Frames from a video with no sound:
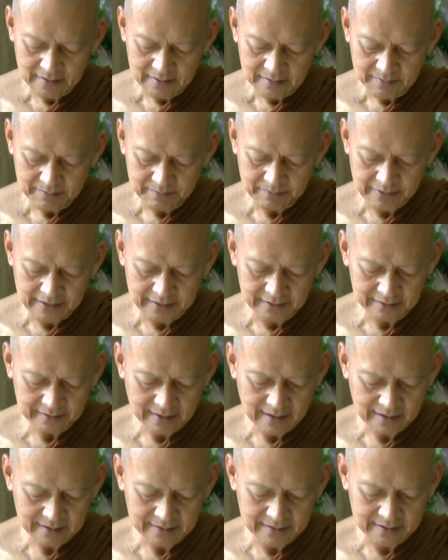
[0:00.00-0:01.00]
เป็นทั
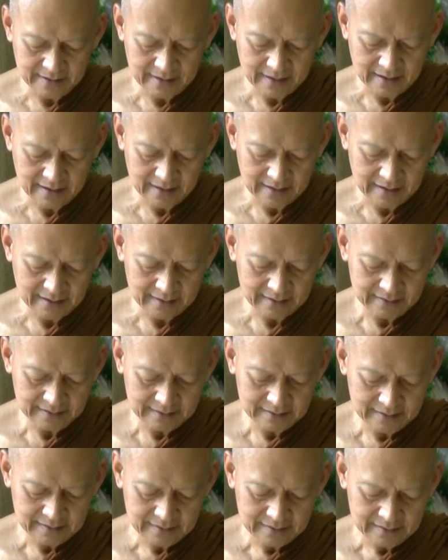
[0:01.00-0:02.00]
กขินา
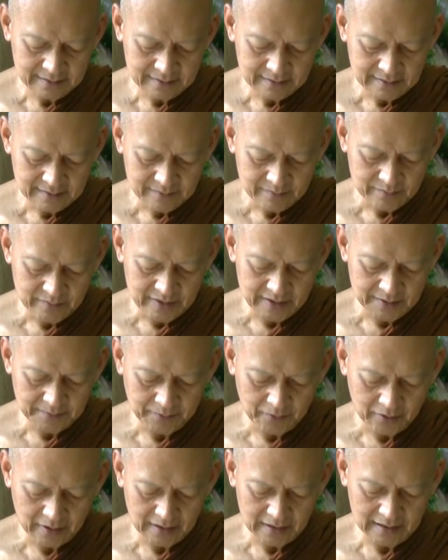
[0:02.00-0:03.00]
มีผ
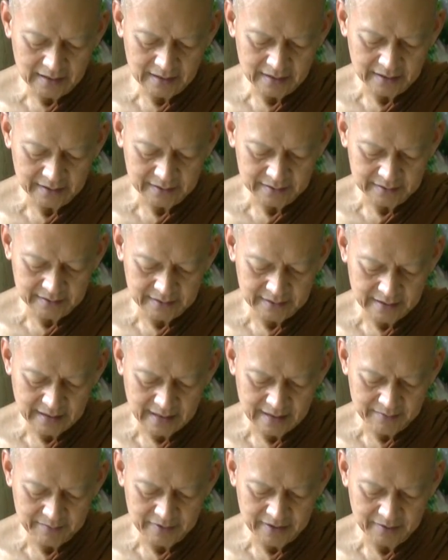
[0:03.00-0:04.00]
ลเลิศใน
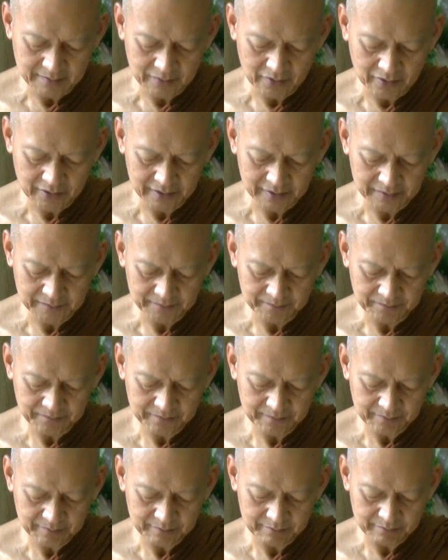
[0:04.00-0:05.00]
เบื้องบน
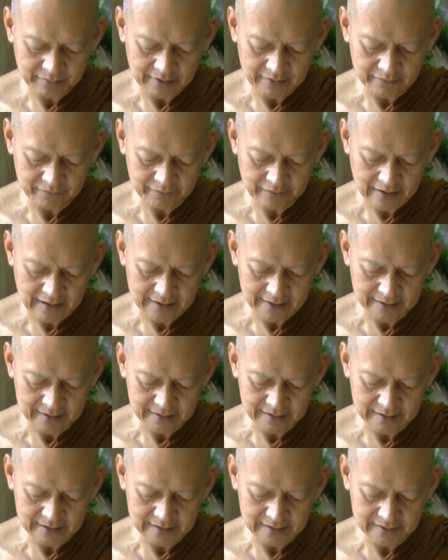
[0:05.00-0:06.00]
เป็นฝ่ายดี